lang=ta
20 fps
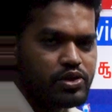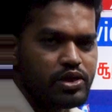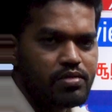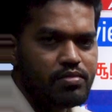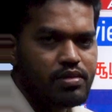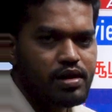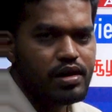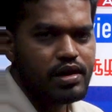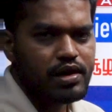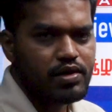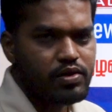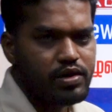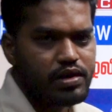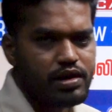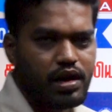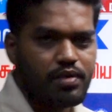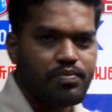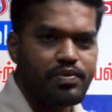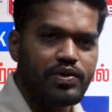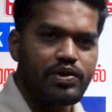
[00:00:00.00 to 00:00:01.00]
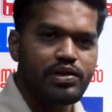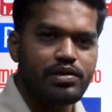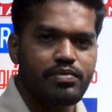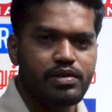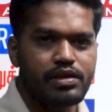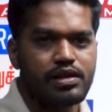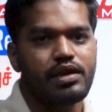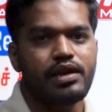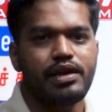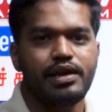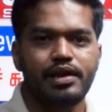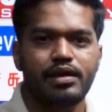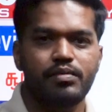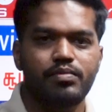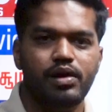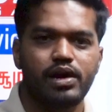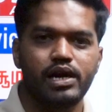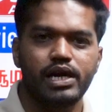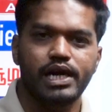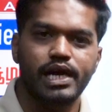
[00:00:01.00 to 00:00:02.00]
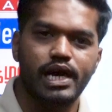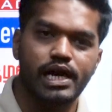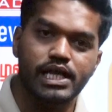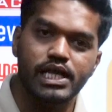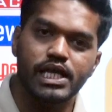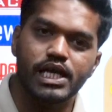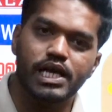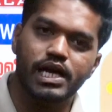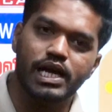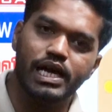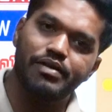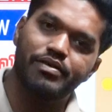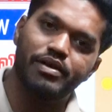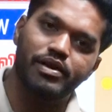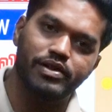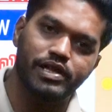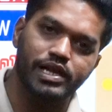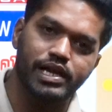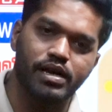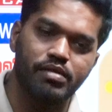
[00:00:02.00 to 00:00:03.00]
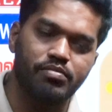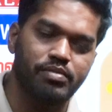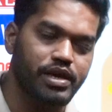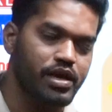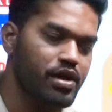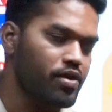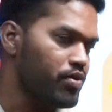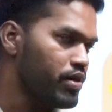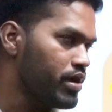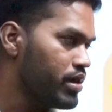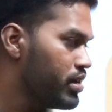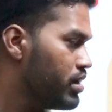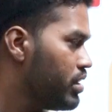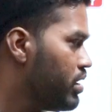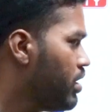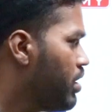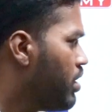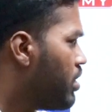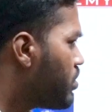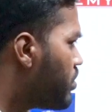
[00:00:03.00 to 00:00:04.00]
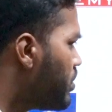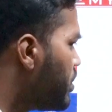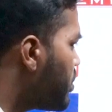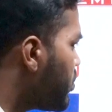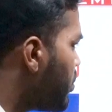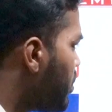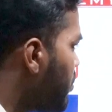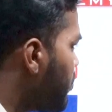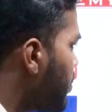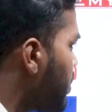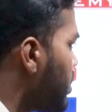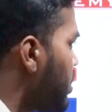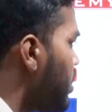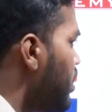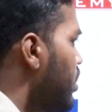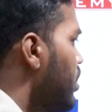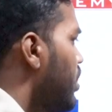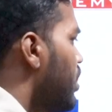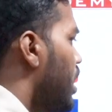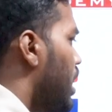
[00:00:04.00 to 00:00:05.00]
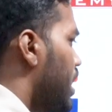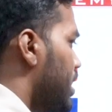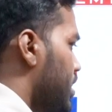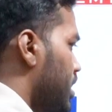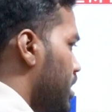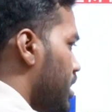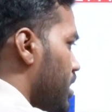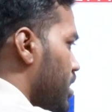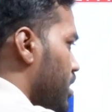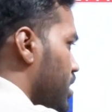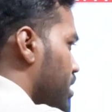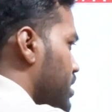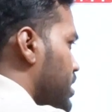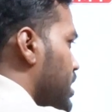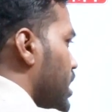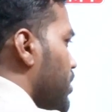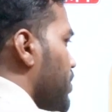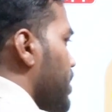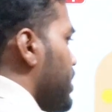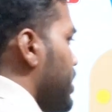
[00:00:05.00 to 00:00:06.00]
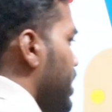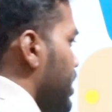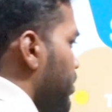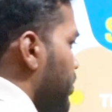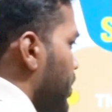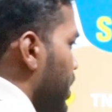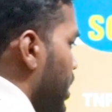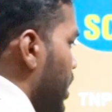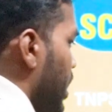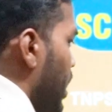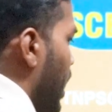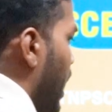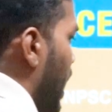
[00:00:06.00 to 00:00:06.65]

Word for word: முக்கியமான ஒரு டாபிக் வந்து பார்த்தீங்கன்னா இந்தியன் பாலிட்டி அதிக கேள்விகள் வந்து இடம் பிடிக்கக்கூடியது ஸோ இதுக்கு வந்து பார்த்தீங்கன்னா அந்த சிலபஸ் அடிப்படையில்